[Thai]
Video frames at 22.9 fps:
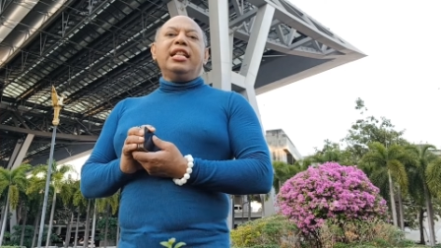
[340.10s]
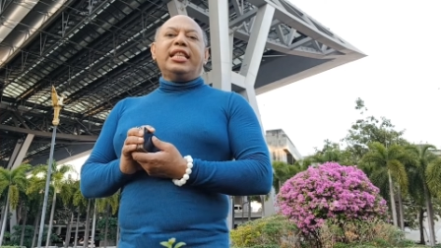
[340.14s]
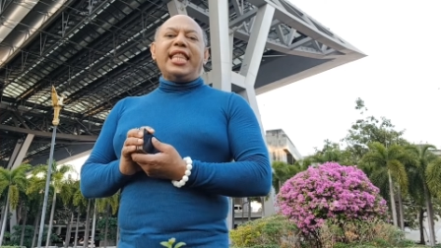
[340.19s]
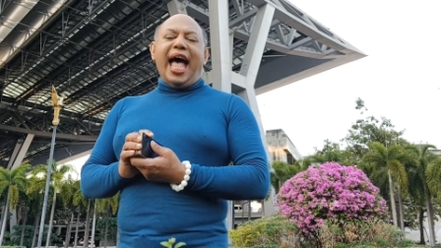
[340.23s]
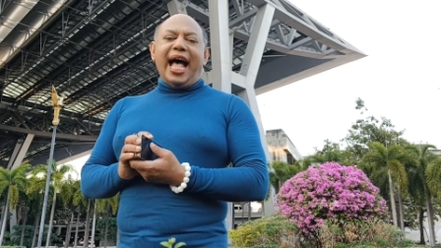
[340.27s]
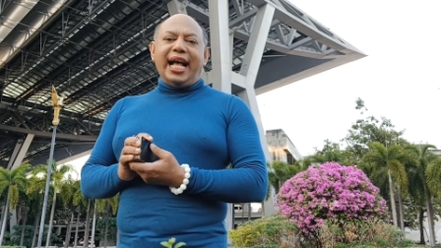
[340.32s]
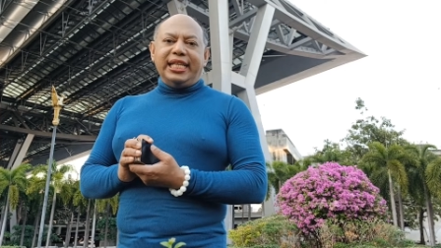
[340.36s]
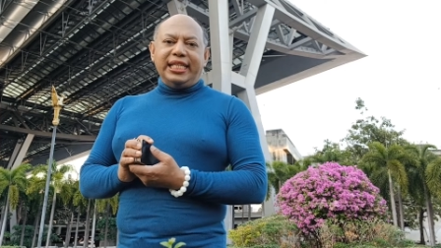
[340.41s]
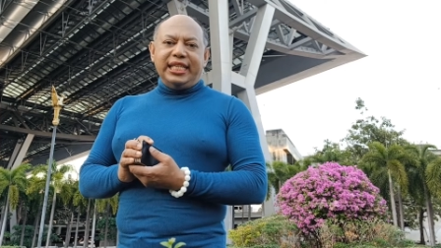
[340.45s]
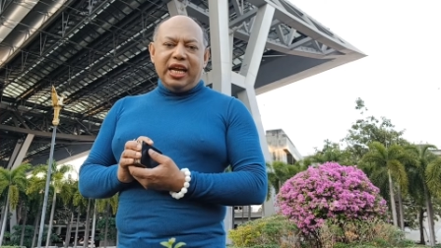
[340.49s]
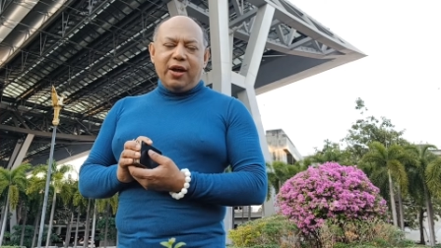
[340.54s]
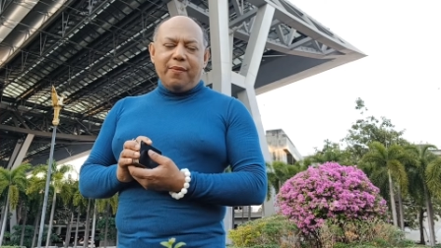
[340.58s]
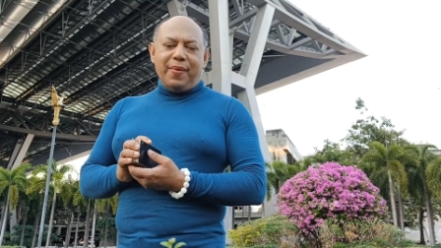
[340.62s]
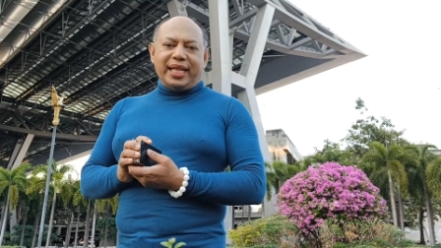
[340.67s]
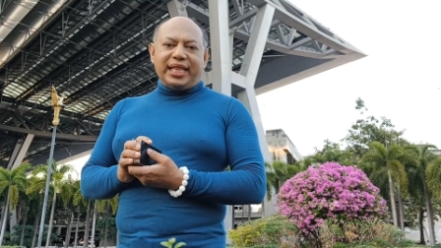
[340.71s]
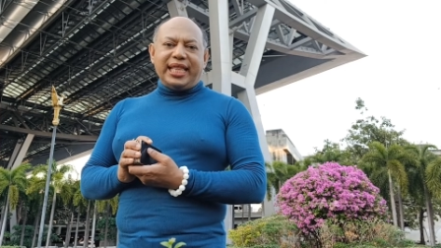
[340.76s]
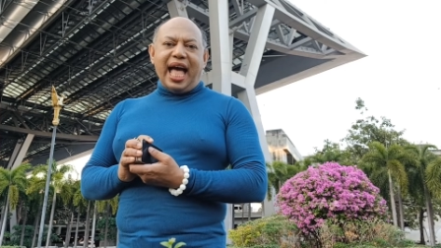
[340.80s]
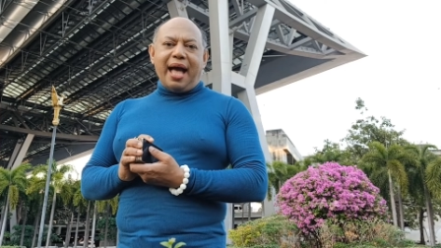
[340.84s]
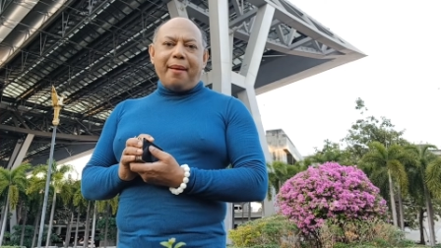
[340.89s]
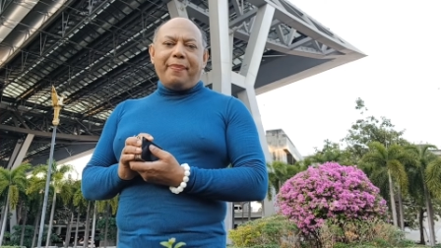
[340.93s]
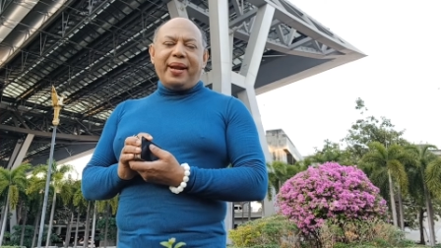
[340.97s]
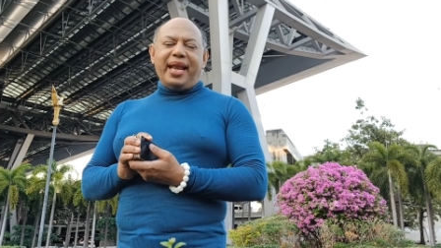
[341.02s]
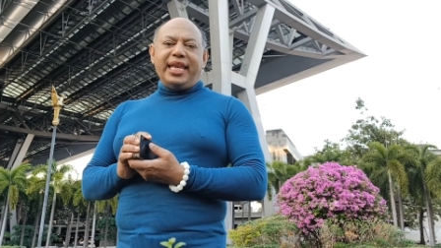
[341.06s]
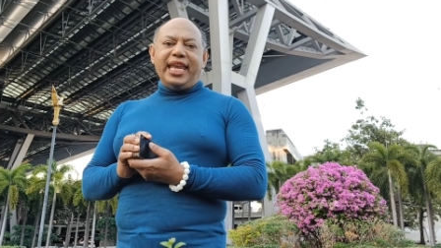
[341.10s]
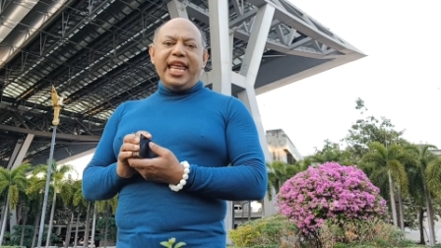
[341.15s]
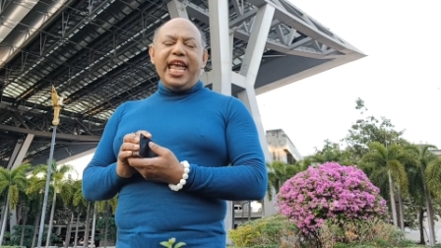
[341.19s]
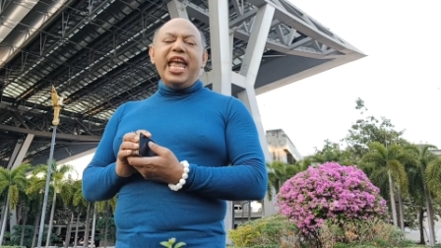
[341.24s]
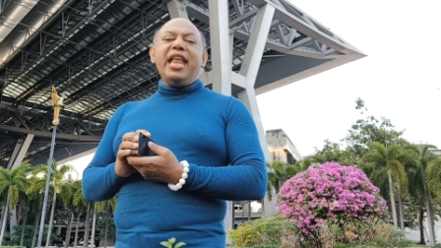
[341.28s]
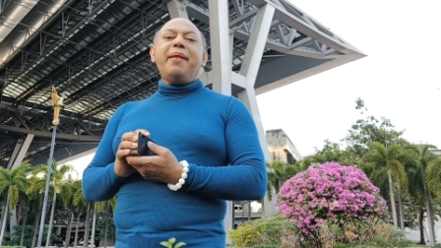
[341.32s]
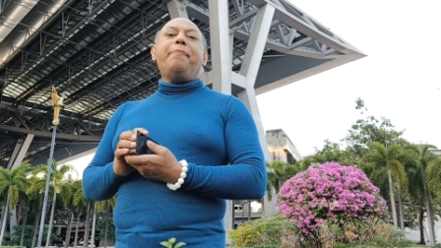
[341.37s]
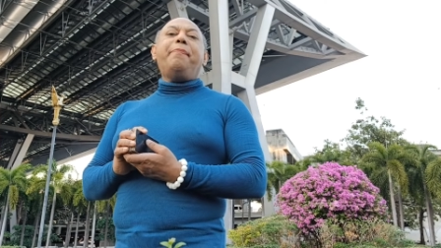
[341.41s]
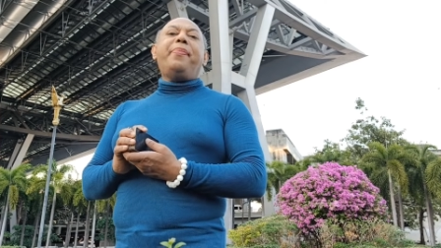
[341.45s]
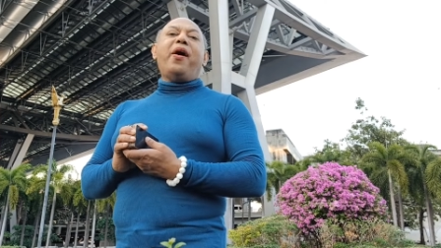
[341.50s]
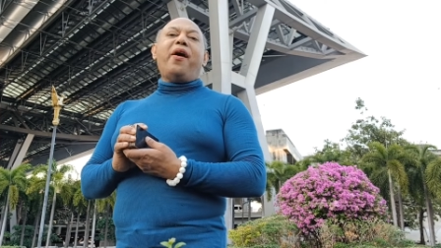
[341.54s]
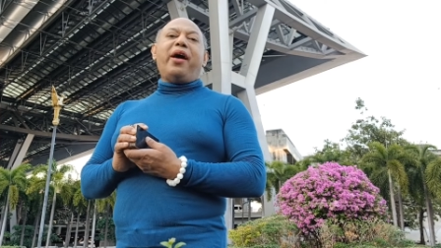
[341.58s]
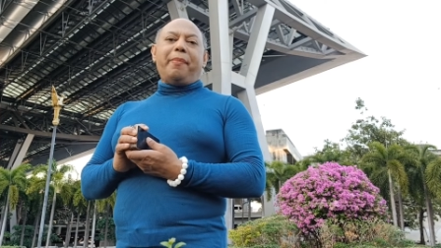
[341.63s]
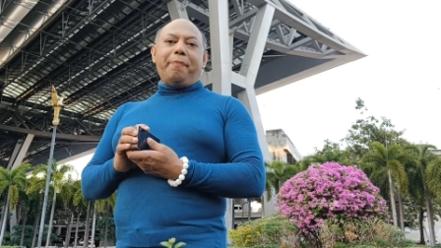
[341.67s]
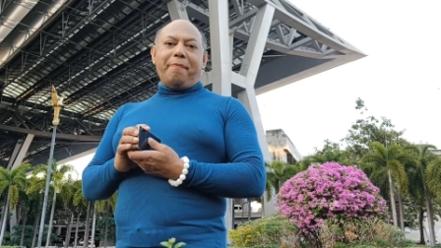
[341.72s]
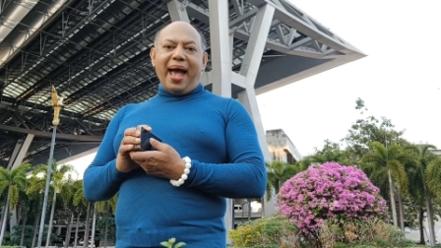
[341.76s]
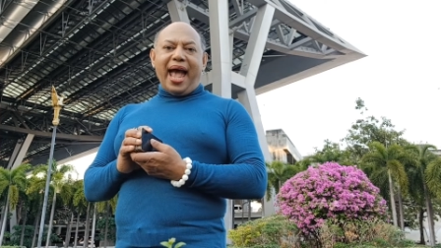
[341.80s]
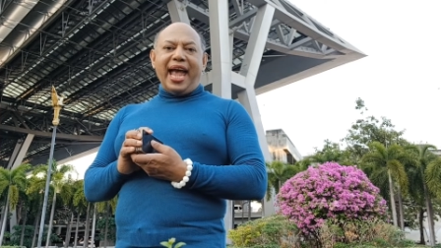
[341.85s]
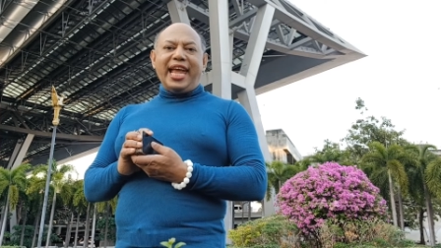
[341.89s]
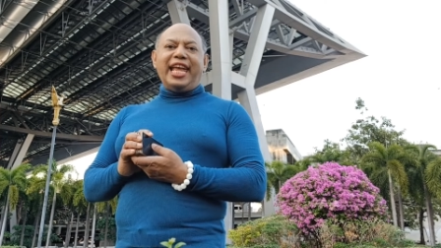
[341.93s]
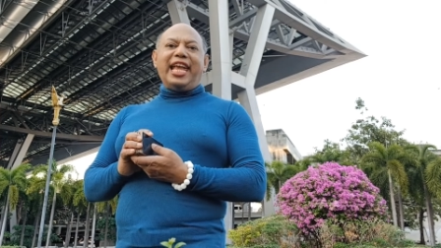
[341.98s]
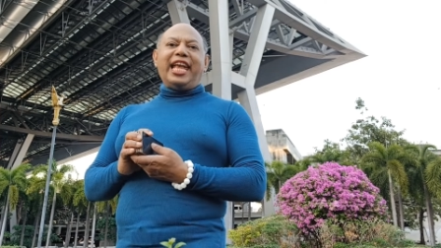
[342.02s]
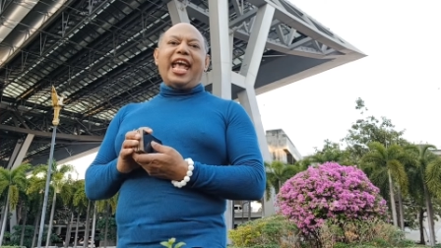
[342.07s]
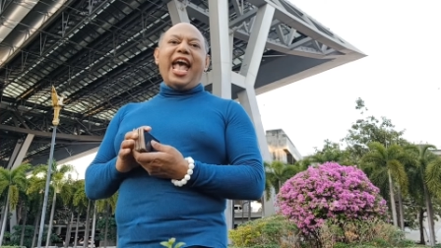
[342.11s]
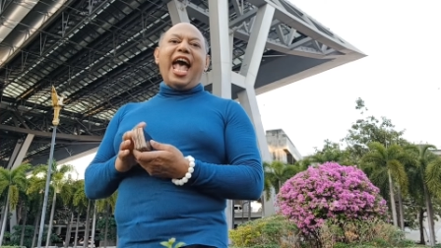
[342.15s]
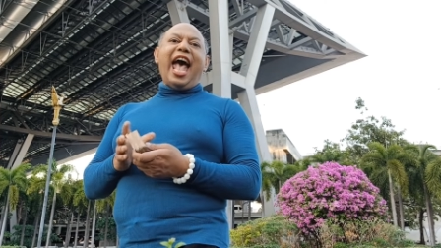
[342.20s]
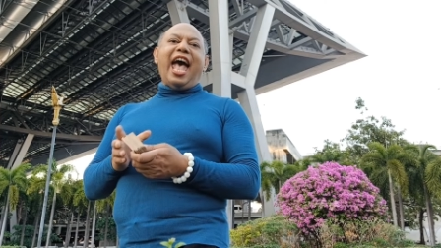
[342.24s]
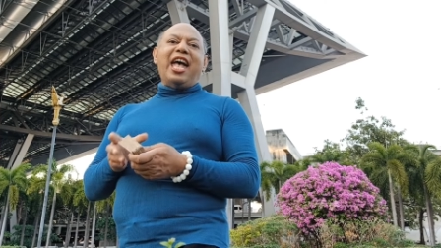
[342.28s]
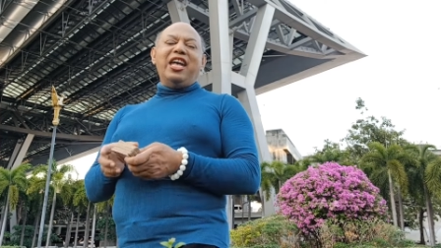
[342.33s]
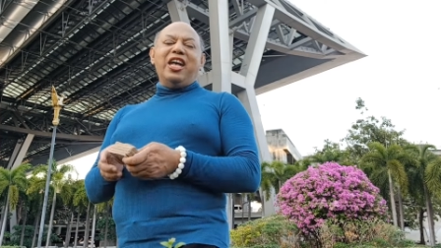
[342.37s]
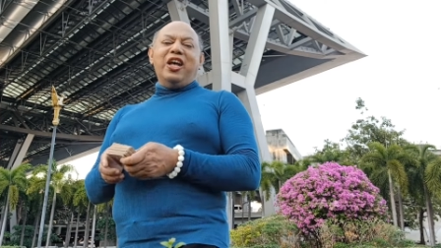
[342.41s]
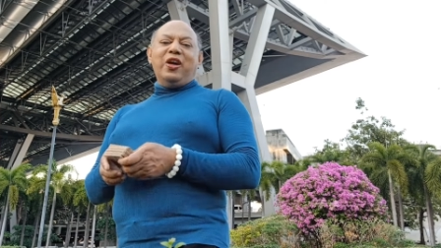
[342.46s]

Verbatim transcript: ต่างจังหวัดต่างประเทศปลอดภัยค่ะ